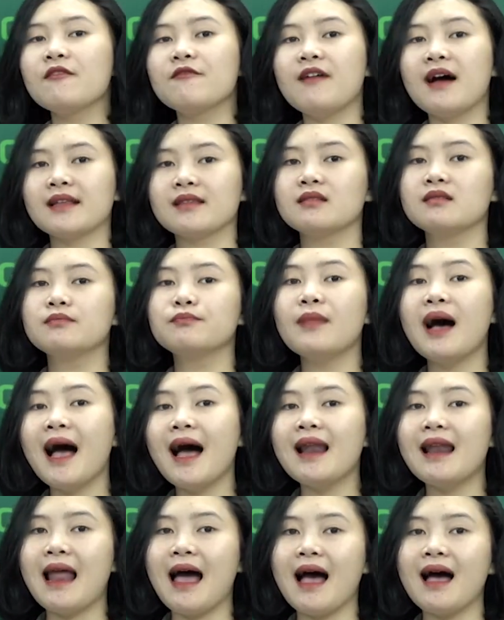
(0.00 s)
và thứ
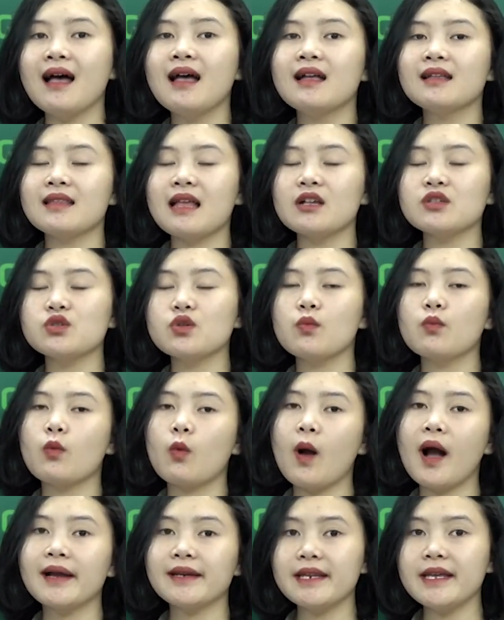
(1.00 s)
ba là tác dụng
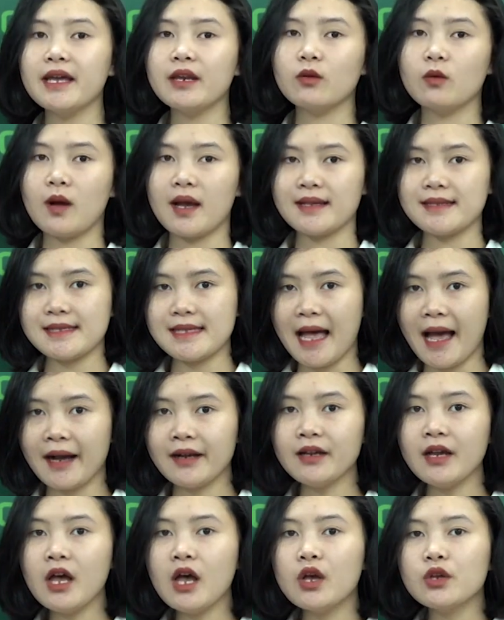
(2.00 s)
quang điện của ánh sáng.